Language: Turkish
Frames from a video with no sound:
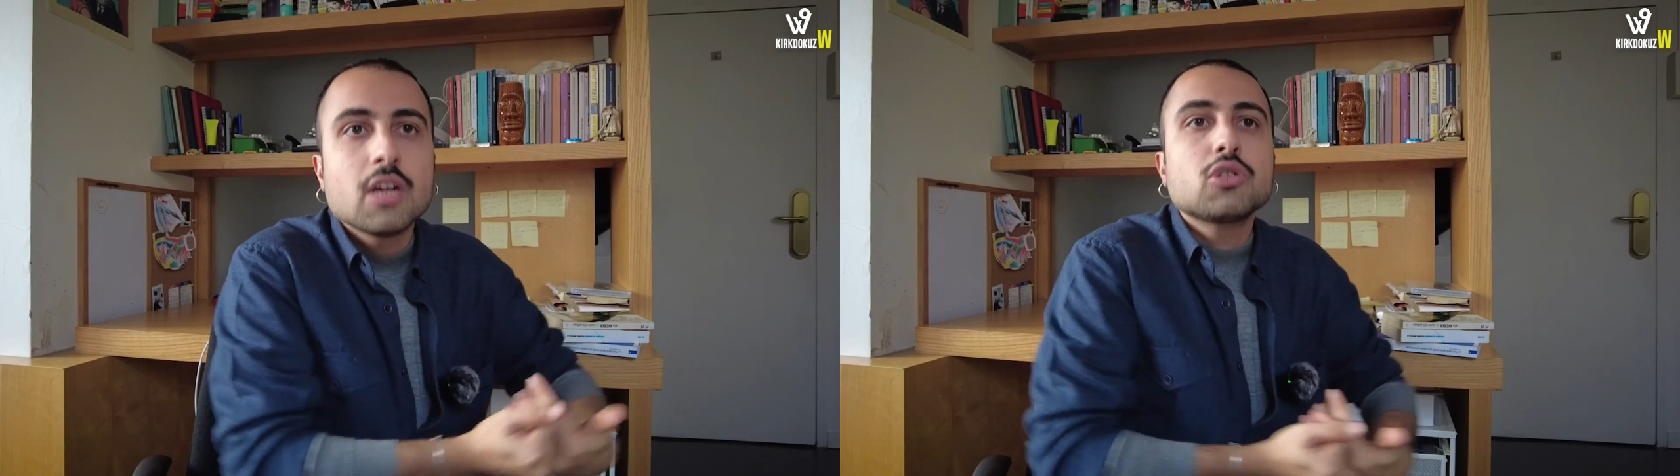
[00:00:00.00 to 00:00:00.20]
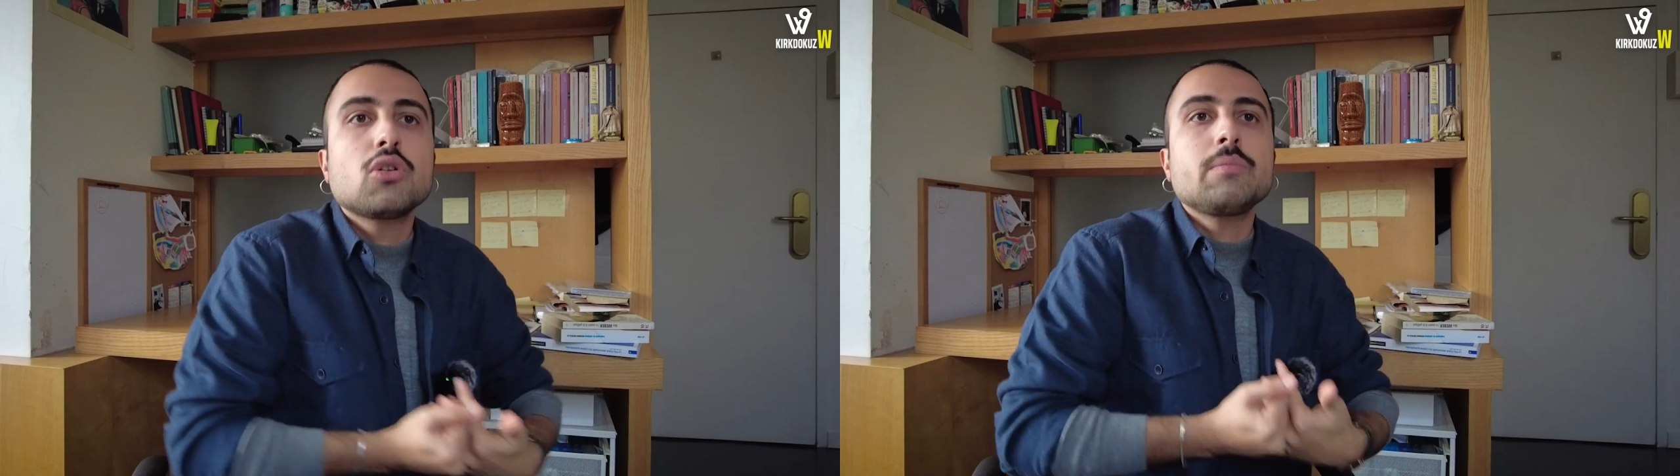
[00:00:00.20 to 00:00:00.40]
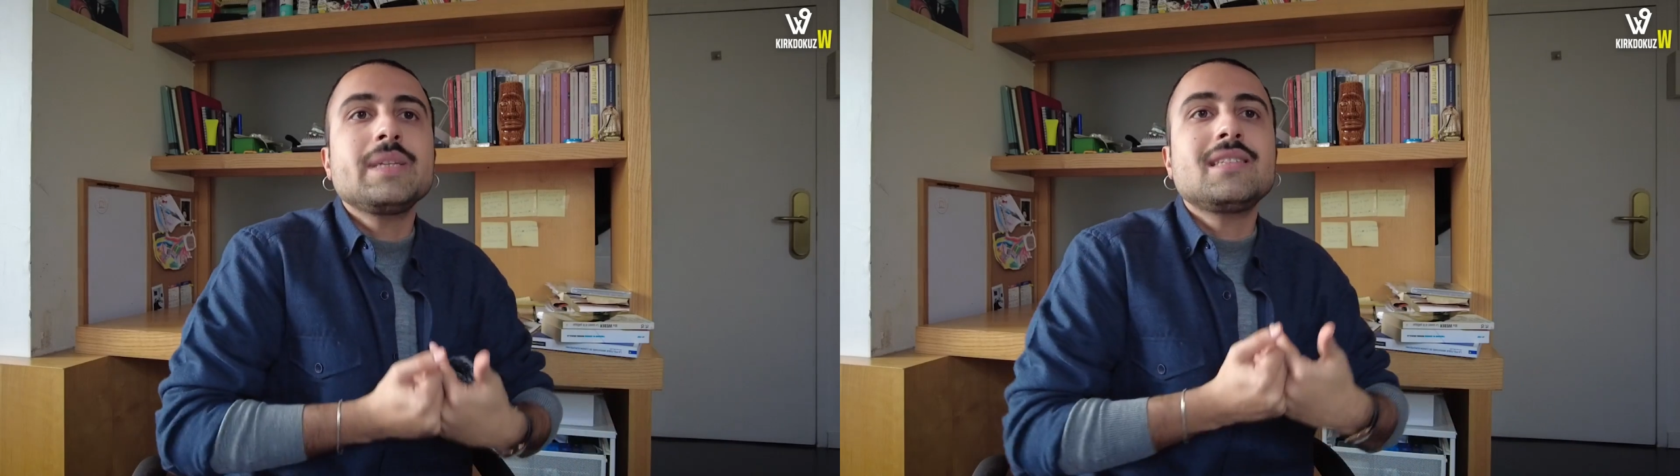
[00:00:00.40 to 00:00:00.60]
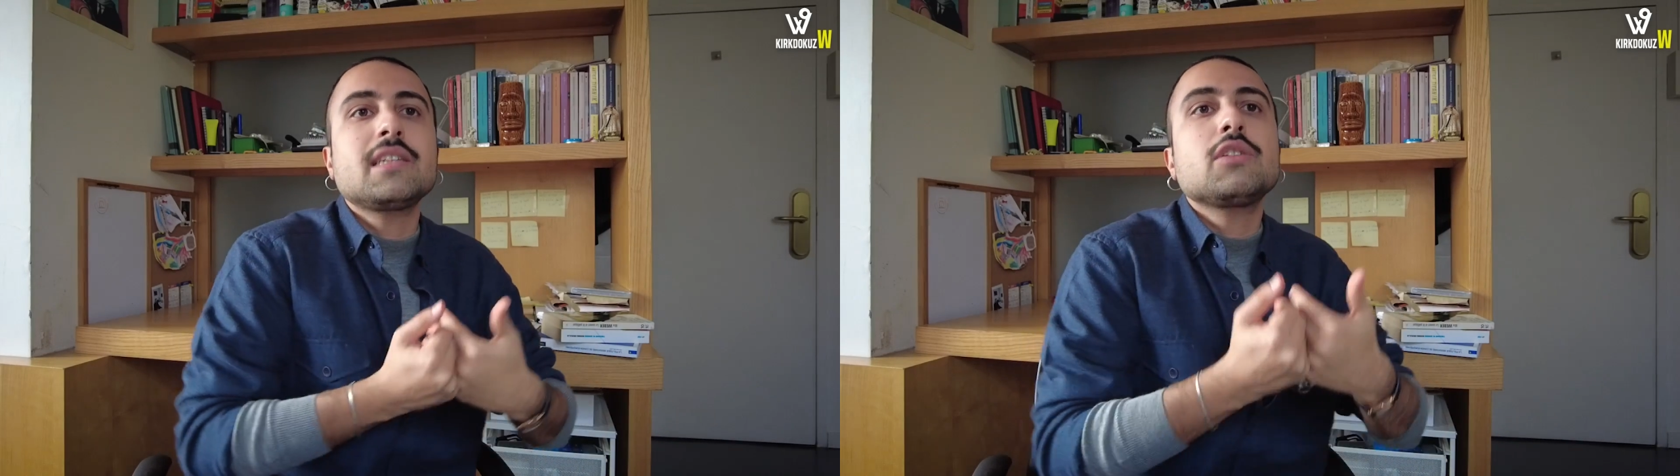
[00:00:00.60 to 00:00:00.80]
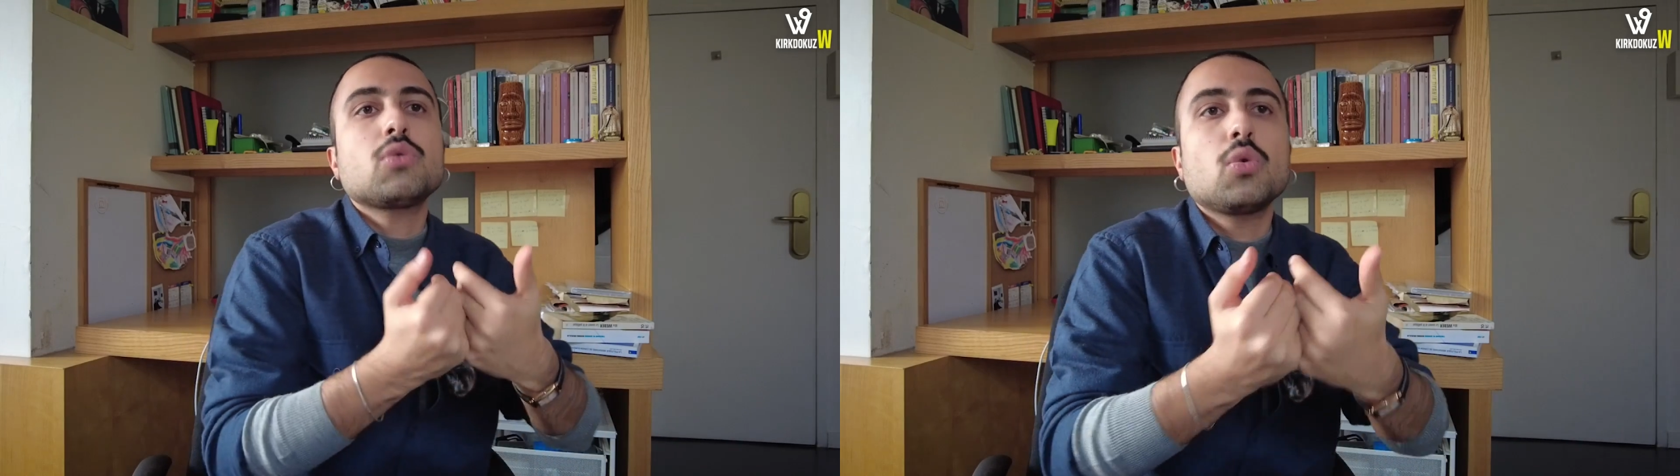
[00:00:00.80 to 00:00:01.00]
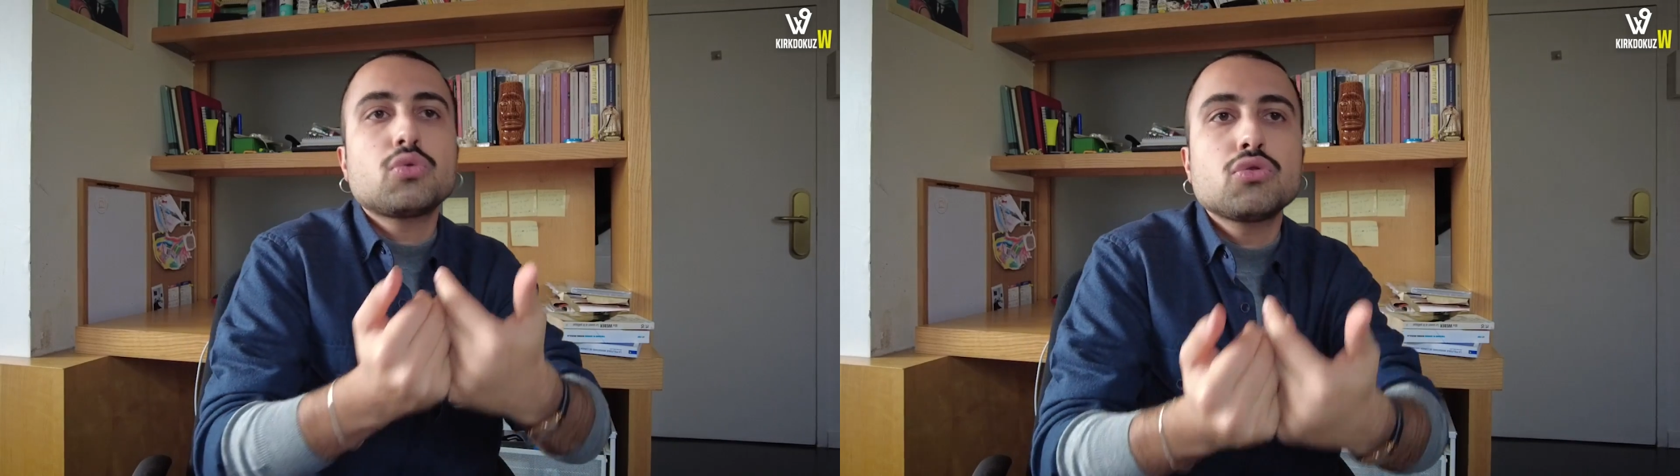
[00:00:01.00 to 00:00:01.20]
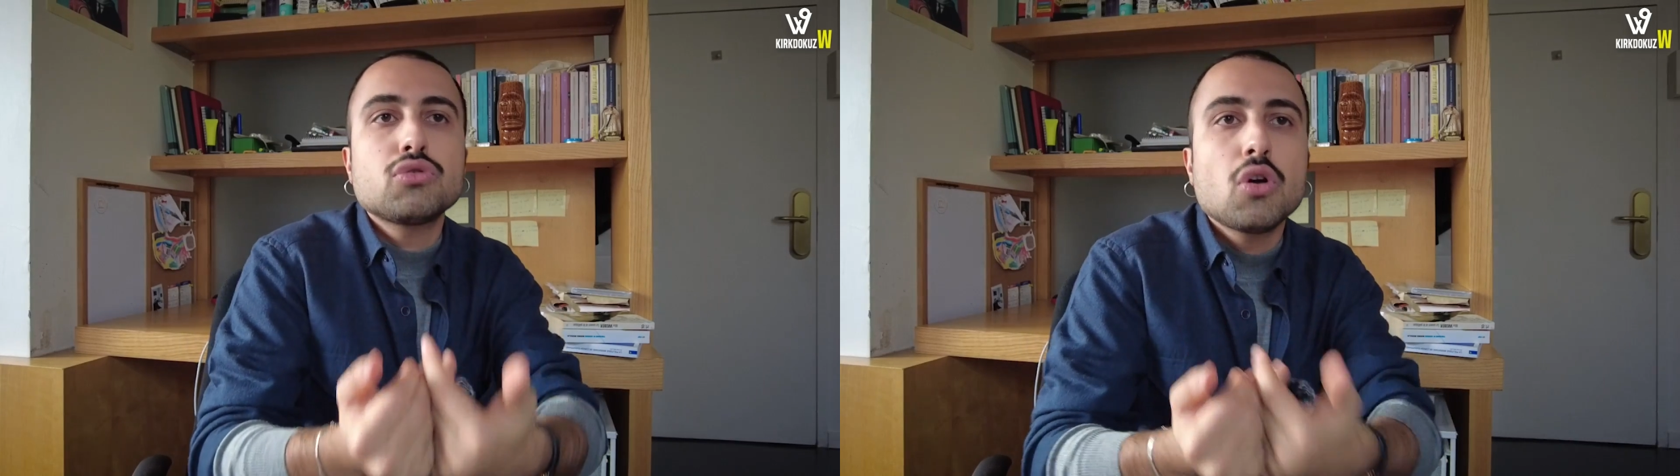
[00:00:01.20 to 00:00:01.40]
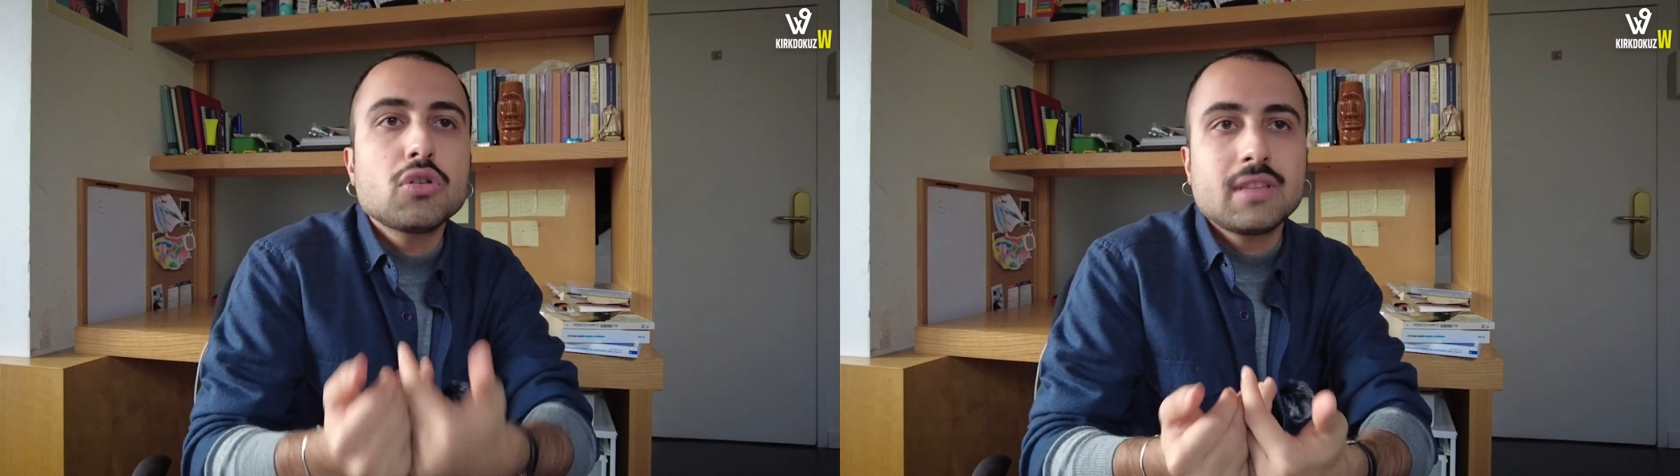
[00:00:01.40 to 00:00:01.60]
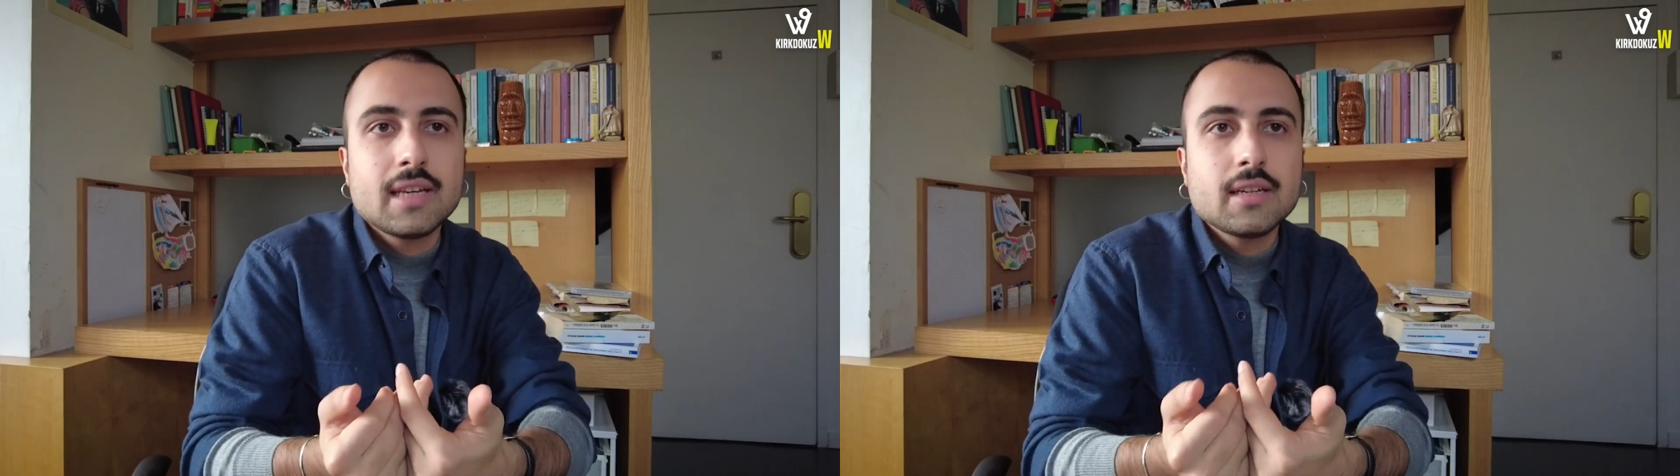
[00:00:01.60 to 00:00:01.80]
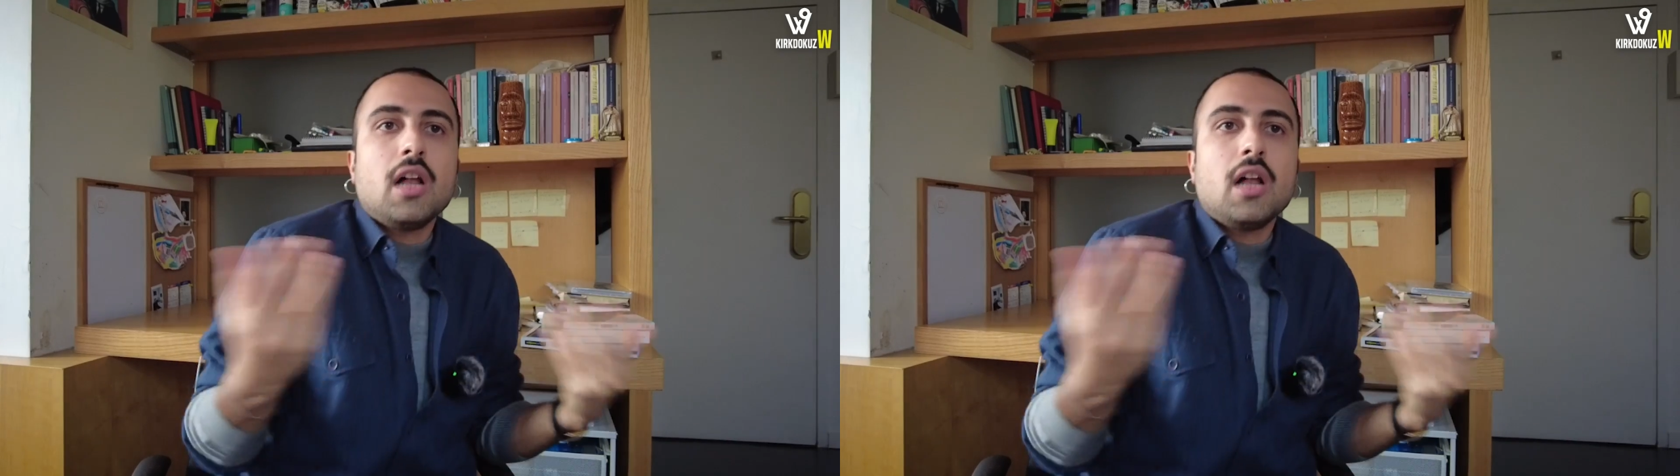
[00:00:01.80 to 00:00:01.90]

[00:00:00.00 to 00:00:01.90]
Sonra 1834'te